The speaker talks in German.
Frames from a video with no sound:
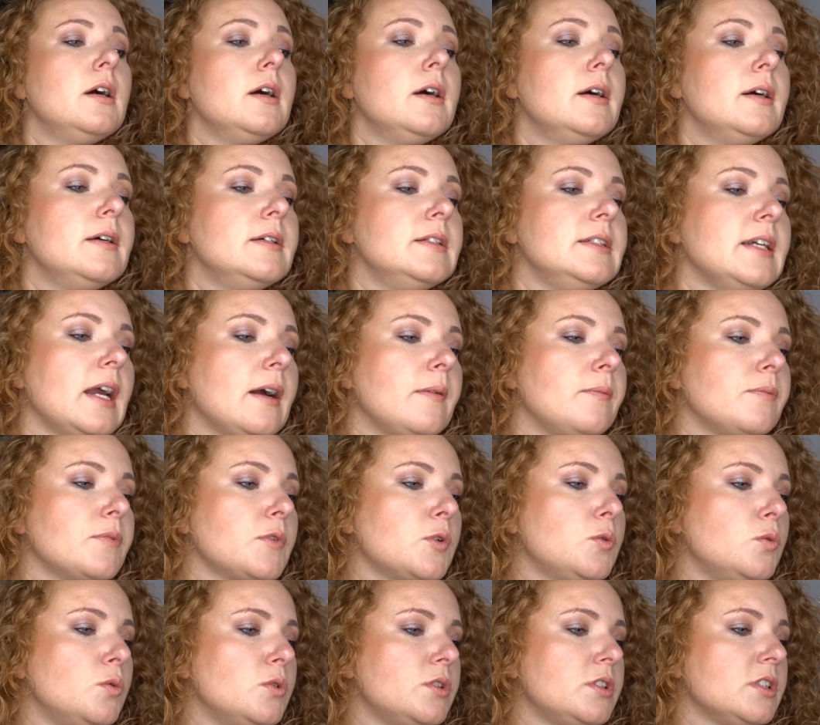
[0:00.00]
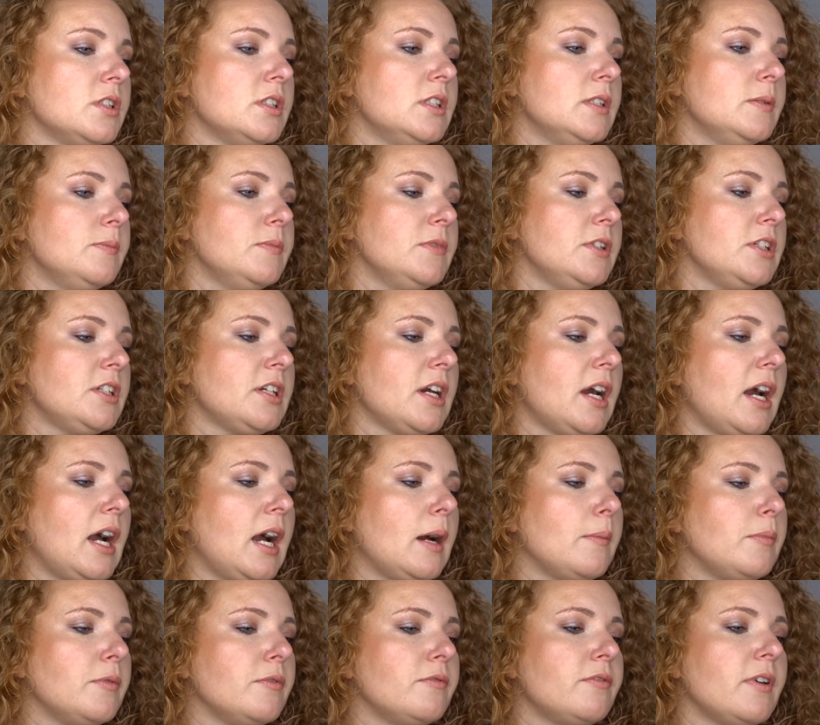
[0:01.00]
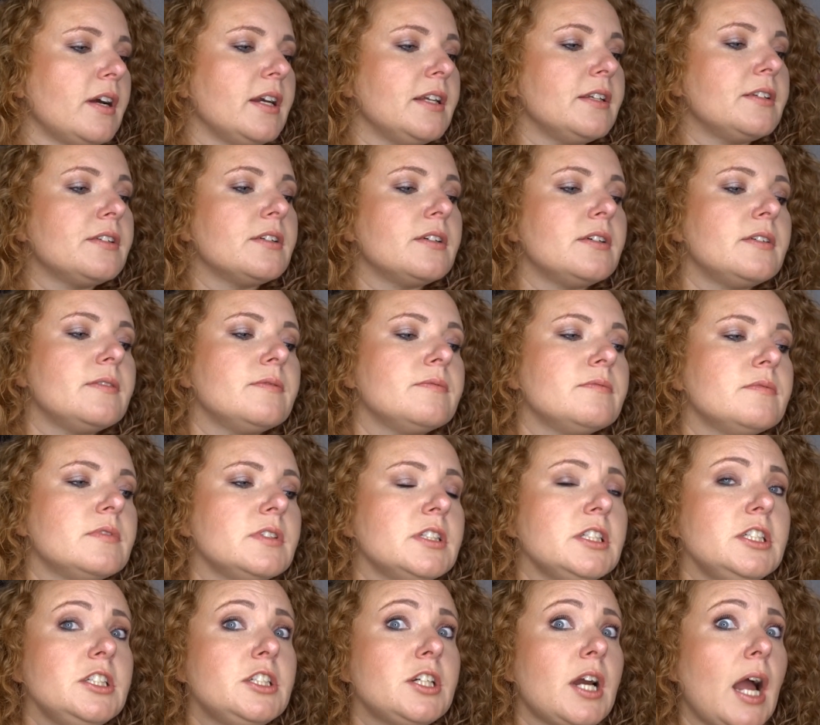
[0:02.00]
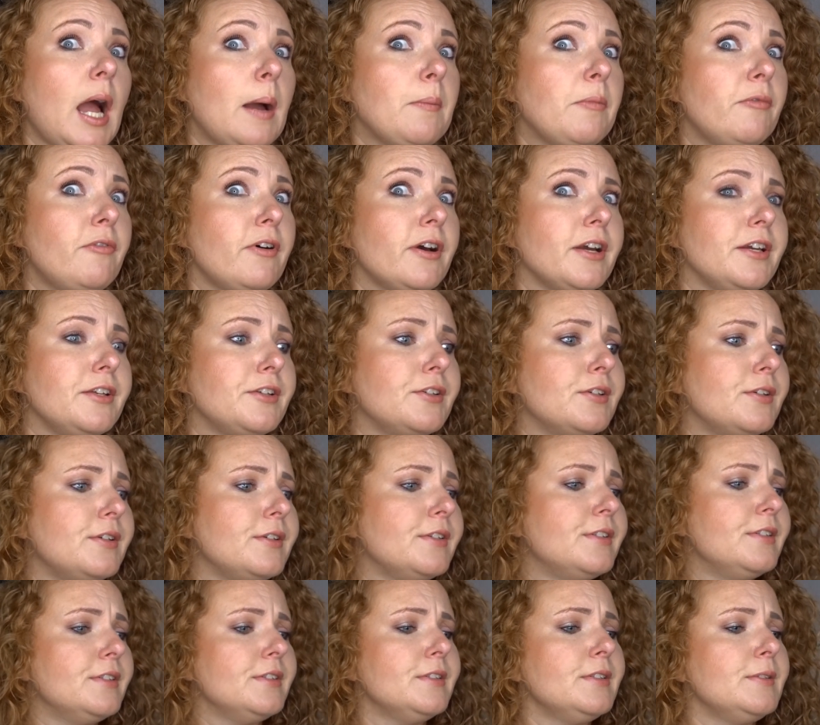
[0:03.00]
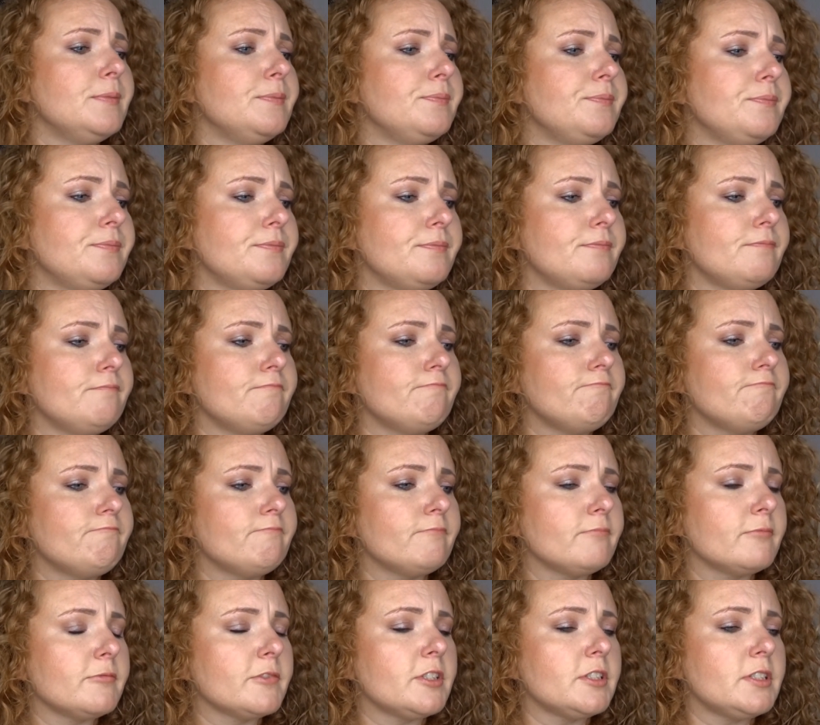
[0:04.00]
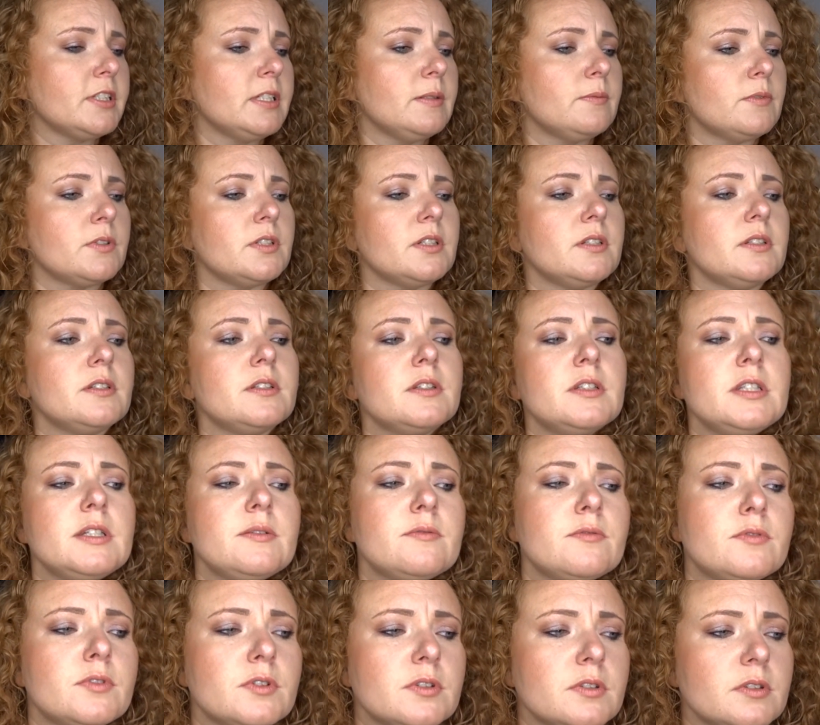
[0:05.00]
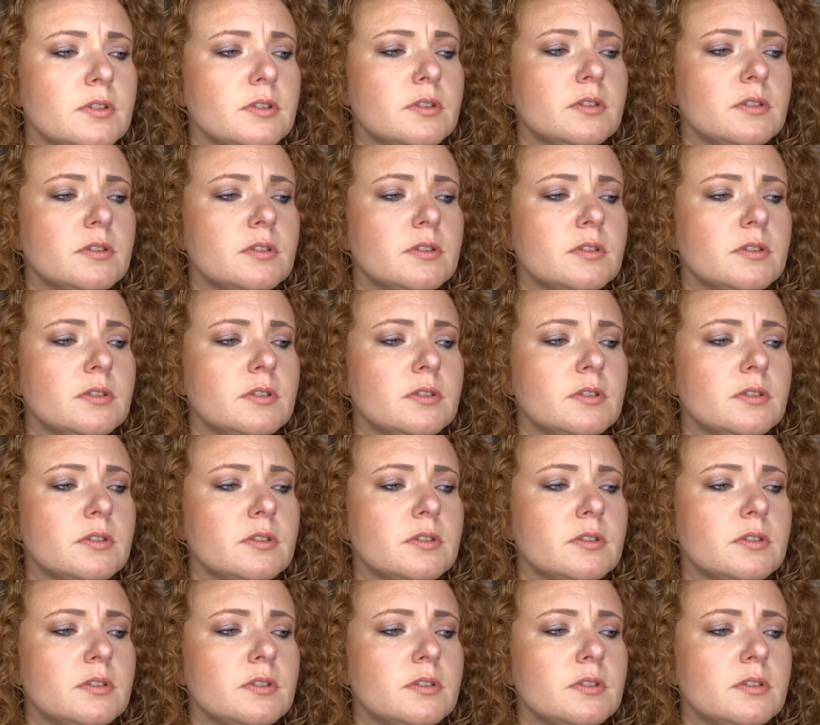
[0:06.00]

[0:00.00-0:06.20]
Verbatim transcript: Äh, ja, gut. Ähm, ich habe weiter. Ich habe weiter. Ähm, nehmen wir denn? Nehmen wir